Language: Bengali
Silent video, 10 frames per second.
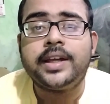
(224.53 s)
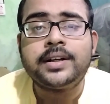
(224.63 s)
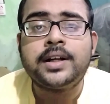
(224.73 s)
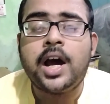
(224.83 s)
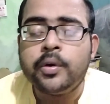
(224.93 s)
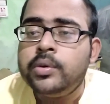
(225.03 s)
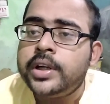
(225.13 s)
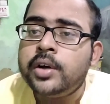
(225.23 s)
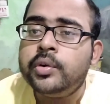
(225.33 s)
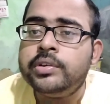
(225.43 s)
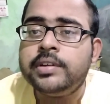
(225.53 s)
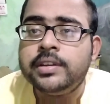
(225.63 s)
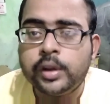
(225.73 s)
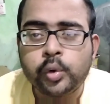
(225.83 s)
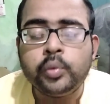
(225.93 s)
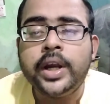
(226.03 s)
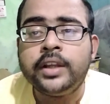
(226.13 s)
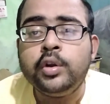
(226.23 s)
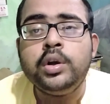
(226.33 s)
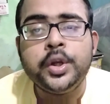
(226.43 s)
তার কারণটা হচ্ছে ধরুন
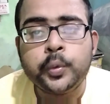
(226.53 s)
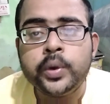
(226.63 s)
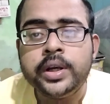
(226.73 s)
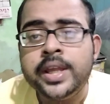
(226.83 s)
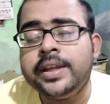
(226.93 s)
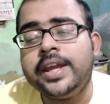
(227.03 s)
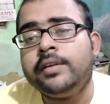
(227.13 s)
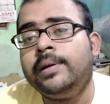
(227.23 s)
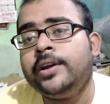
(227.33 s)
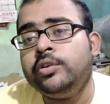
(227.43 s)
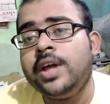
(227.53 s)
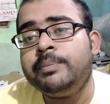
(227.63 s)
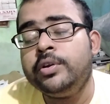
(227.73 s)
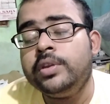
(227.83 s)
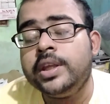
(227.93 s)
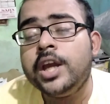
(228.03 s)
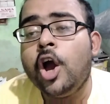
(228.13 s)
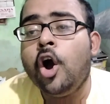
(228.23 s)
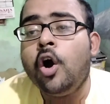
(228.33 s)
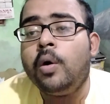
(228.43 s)
এটা তো লিকুইডিং এর ফলে যদি আপনি যদি
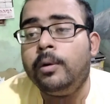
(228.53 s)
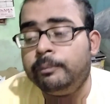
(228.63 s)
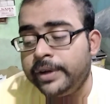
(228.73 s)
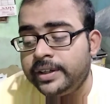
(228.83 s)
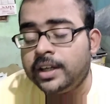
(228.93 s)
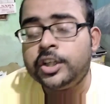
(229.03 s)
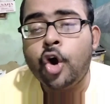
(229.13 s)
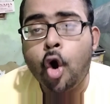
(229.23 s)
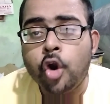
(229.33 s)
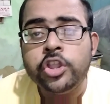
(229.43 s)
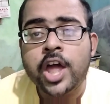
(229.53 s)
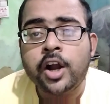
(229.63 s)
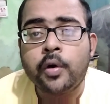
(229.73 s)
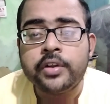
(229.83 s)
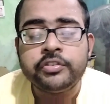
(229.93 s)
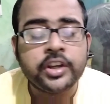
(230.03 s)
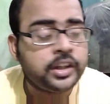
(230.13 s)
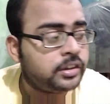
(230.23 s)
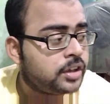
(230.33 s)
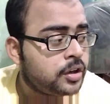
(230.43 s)
প্রিন্টারটা অন না করেন
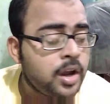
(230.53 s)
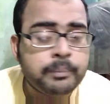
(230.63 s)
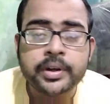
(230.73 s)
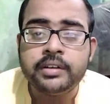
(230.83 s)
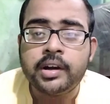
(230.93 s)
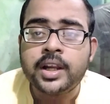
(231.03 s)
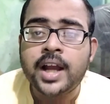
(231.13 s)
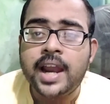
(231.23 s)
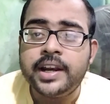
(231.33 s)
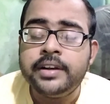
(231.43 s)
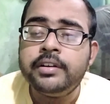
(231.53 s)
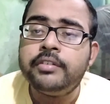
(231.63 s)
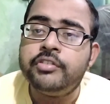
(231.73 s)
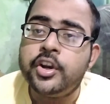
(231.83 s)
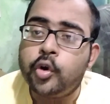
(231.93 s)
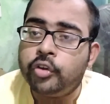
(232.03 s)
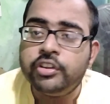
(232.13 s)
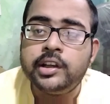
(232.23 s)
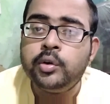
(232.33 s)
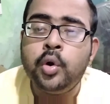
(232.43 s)
সেক্ষেত্রে কি হয় প্রিন্টারে কালির যে
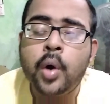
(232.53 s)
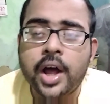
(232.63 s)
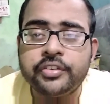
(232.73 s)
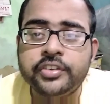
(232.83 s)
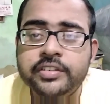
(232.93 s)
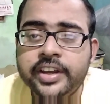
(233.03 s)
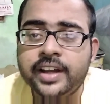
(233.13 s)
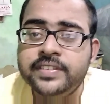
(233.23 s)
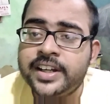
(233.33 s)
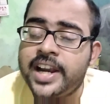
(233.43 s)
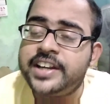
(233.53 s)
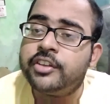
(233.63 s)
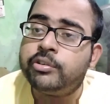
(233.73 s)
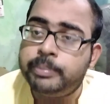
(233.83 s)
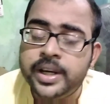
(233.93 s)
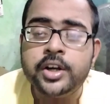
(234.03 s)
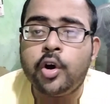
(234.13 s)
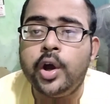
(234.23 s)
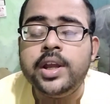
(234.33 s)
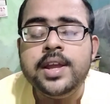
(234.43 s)
নজেলগুলো আছে যেখান দিয়ে কালিটা স্প্রেড
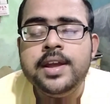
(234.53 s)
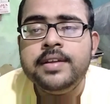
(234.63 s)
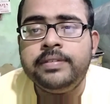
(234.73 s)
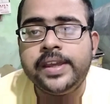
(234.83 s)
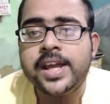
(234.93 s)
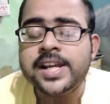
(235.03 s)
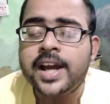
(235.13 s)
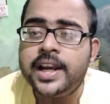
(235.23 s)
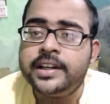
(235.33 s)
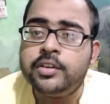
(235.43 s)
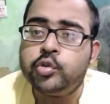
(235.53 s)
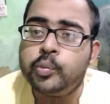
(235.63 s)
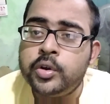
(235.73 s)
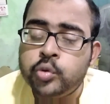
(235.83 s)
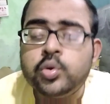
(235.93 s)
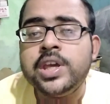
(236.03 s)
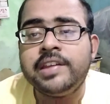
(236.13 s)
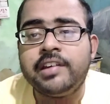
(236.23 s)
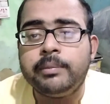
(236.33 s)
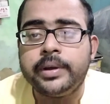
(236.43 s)
হয় সেখানে কালিটা জমে
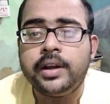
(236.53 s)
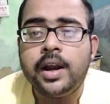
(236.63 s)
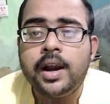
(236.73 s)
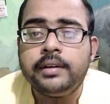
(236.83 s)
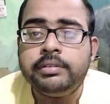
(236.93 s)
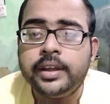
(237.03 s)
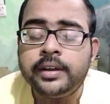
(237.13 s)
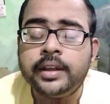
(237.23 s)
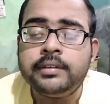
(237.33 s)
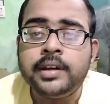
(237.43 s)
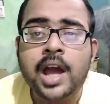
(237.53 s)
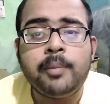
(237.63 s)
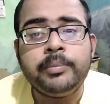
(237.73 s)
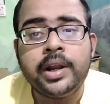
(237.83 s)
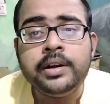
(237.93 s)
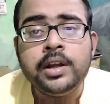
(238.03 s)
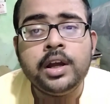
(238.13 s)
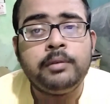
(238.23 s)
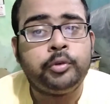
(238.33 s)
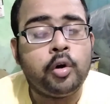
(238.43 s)
শুকিয়ে যাবে সেই ক্ষেত্রে আপনার
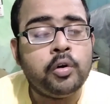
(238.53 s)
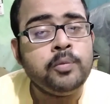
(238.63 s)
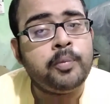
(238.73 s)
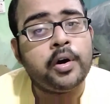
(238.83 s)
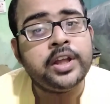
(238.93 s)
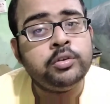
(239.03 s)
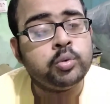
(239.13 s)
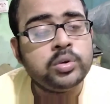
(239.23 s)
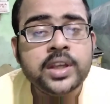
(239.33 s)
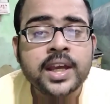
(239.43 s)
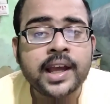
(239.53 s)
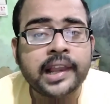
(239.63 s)
তখন পরে শুকিয়ে